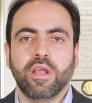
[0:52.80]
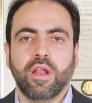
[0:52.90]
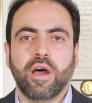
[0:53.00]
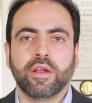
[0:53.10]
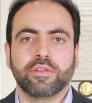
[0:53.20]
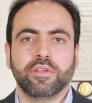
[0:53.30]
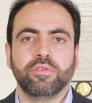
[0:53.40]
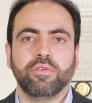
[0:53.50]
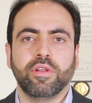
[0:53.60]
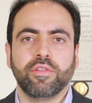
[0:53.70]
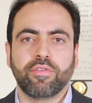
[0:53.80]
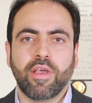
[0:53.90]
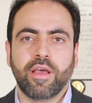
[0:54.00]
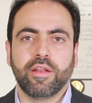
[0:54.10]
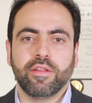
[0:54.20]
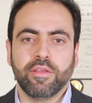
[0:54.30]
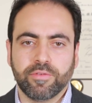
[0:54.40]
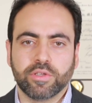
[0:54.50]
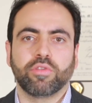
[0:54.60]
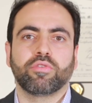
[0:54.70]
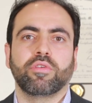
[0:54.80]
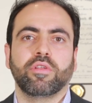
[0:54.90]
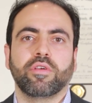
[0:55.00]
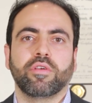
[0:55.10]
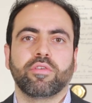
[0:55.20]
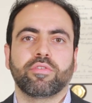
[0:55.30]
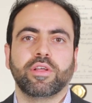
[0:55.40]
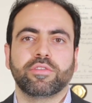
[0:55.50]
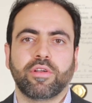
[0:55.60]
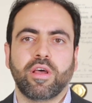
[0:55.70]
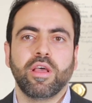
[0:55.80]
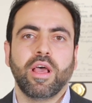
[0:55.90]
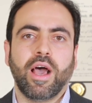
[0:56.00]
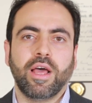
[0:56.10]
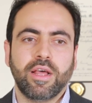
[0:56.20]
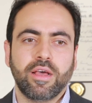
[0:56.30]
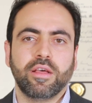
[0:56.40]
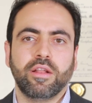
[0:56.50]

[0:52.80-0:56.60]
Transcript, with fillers: العارض انه الانسان يفقد السيطره على